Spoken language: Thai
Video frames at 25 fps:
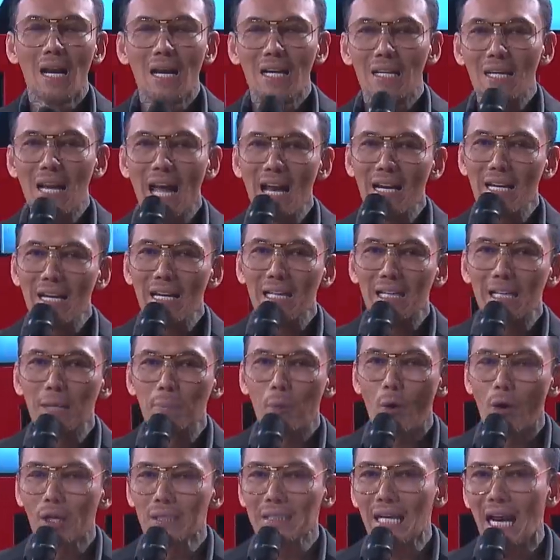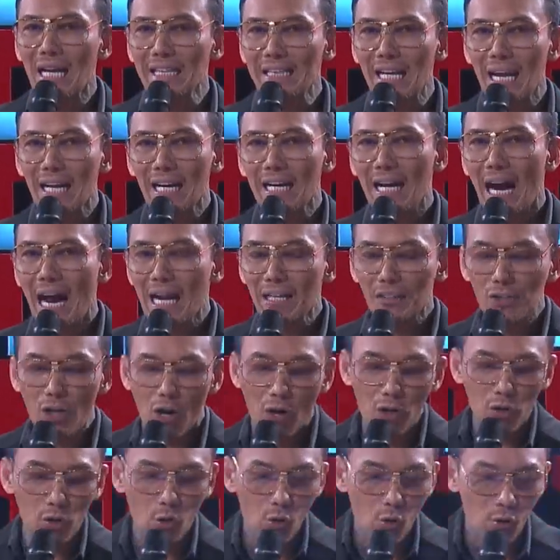และนี่คือผลการแข่งขันขอ
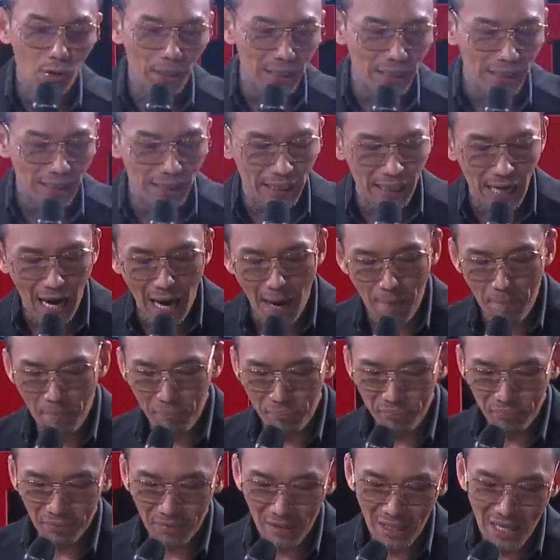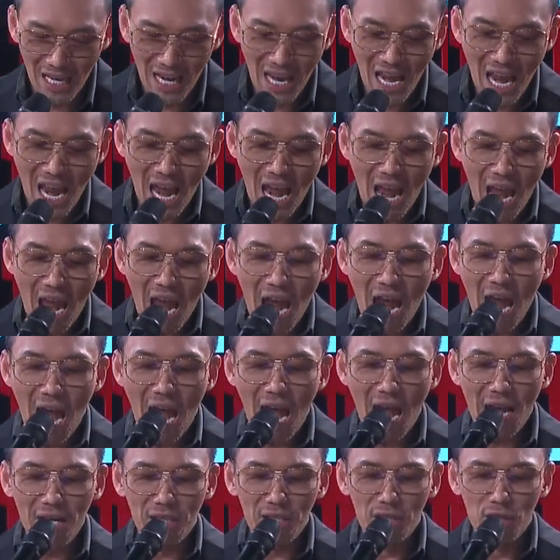งคู่นี้นะครับ
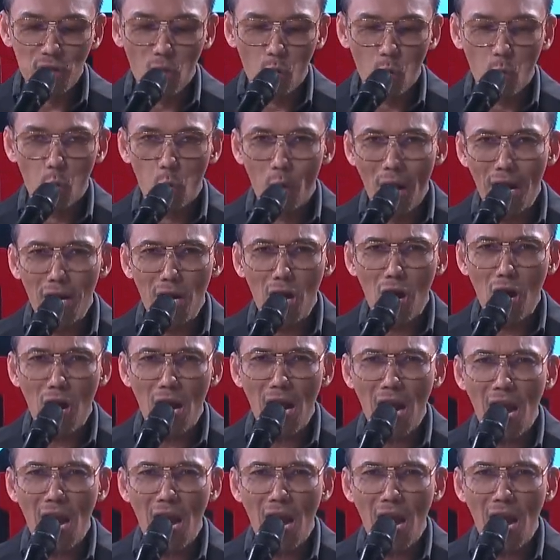and the winner